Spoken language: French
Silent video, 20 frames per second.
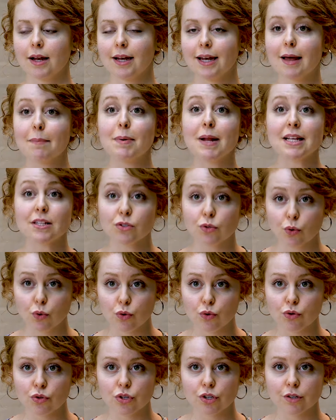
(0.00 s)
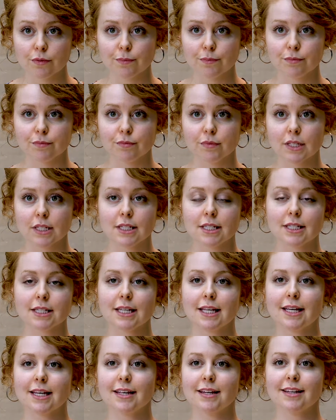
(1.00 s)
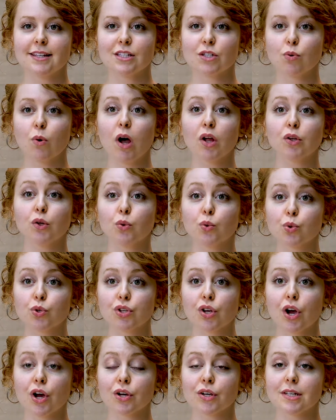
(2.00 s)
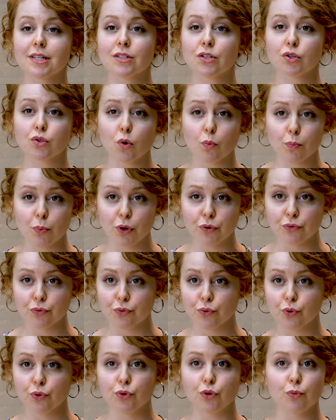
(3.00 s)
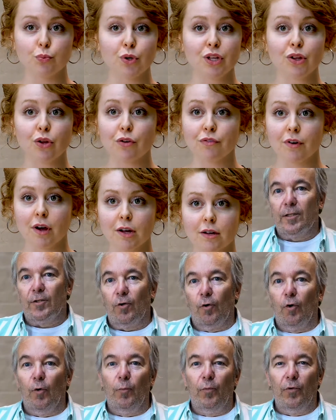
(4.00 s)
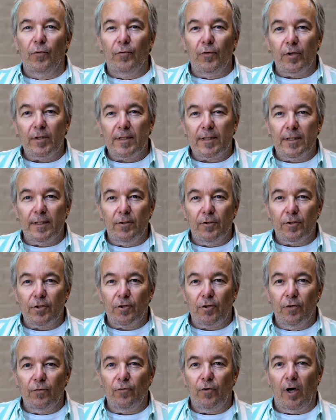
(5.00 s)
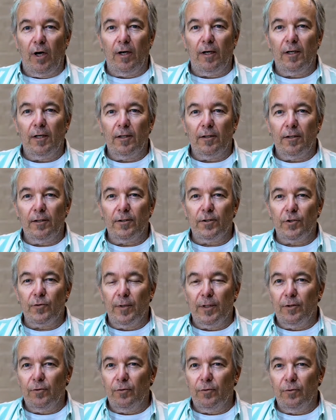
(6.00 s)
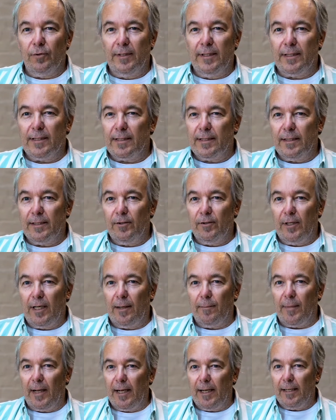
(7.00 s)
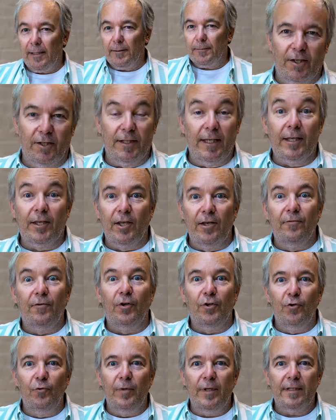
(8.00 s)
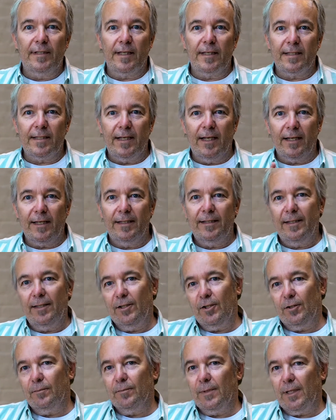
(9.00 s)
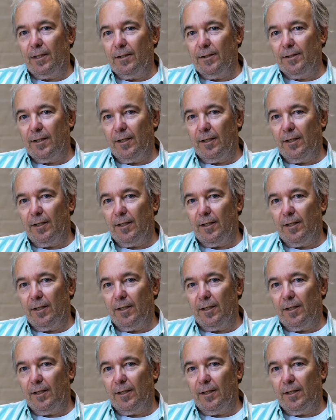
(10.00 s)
La Place Rouge, c'est l'histoire de deux sœurs qui se sont pas vues depuis neuf ans. Qui sont un peu forcées de se revoir euh, suite au décès de la mère. Il n'y a rien qui a évolué, ça s'est arrêté comme dans le